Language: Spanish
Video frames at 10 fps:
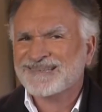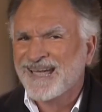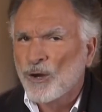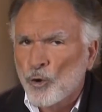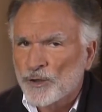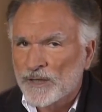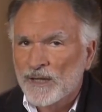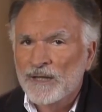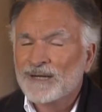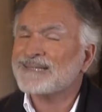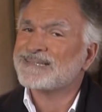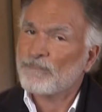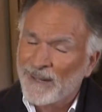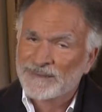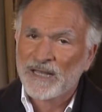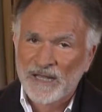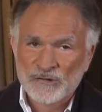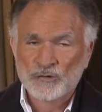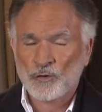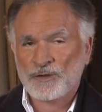que hoy les demanda la
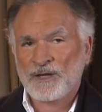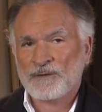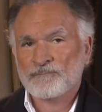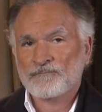historia.